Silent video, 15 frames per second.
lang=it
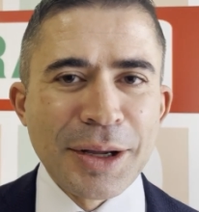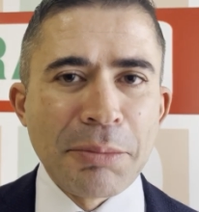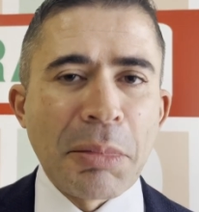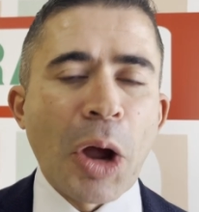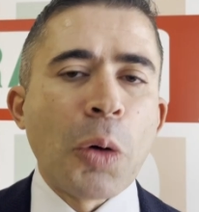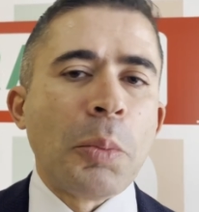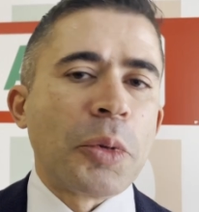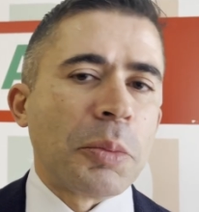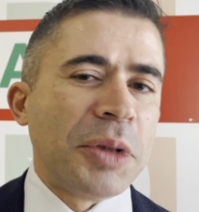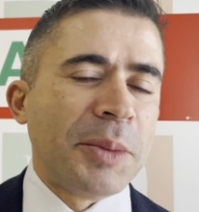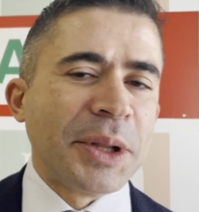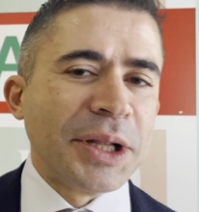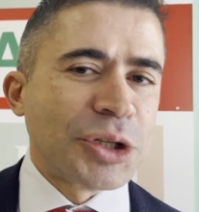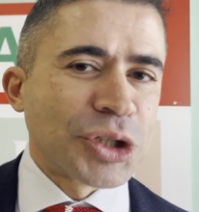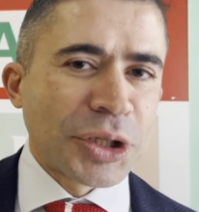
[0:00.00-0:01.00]
Ma è un problema
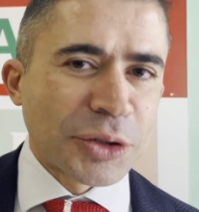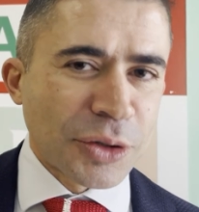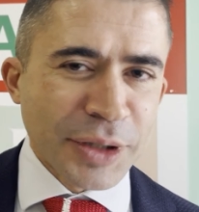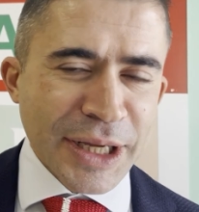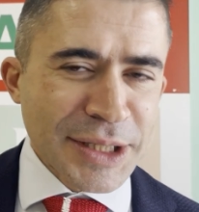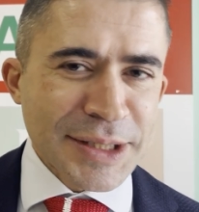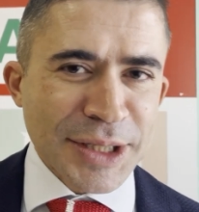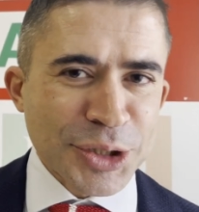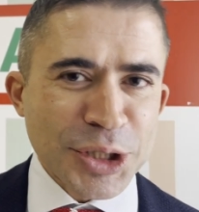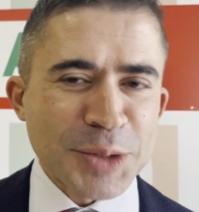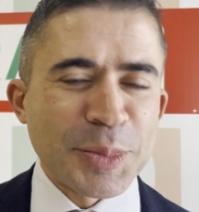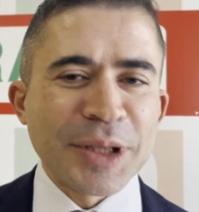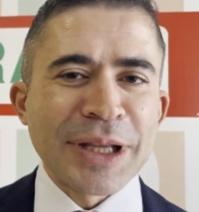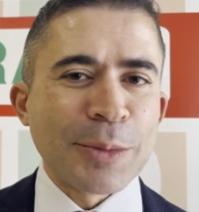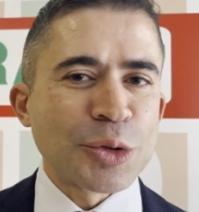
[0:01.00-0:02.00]
del centrodestra, ci
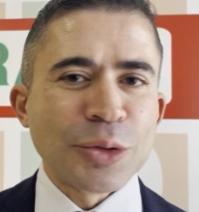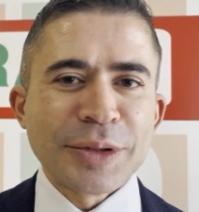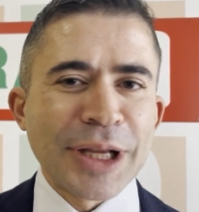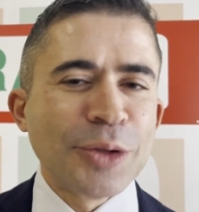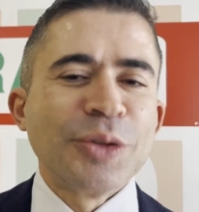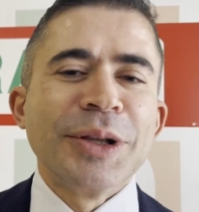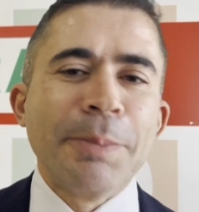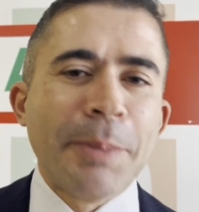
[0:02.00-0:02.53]
aspettiamo soltanto di